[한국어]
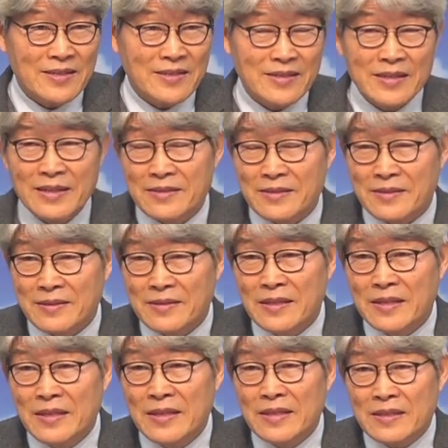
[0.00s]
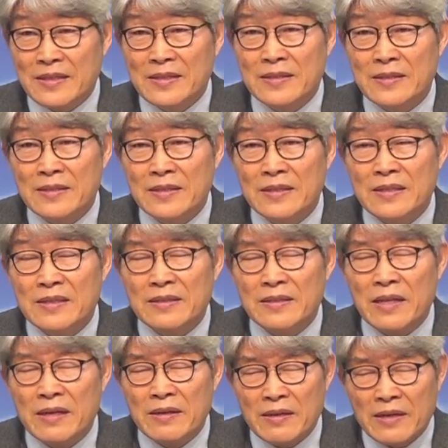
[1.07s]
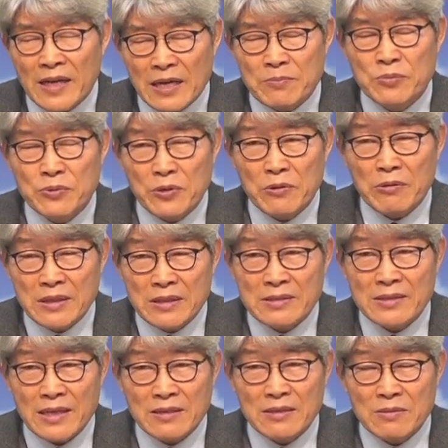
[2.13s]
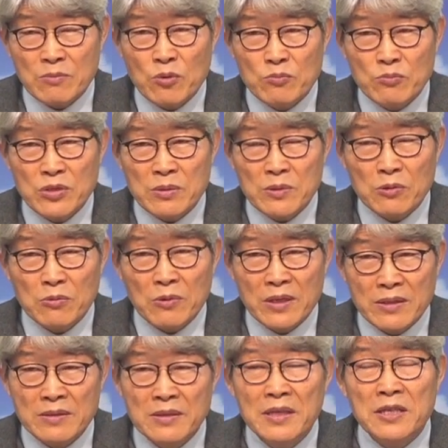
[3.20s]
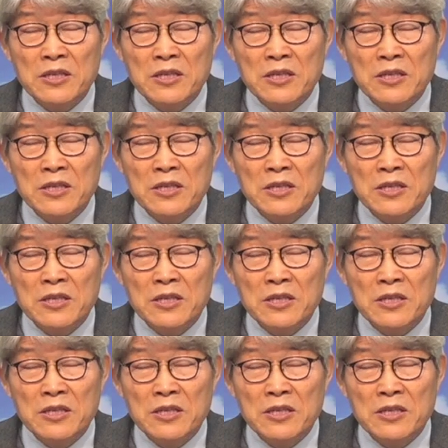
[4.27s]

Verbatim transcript: 그래서 그 은혜를 갚으려고 하는 작은 몸부림을 통하여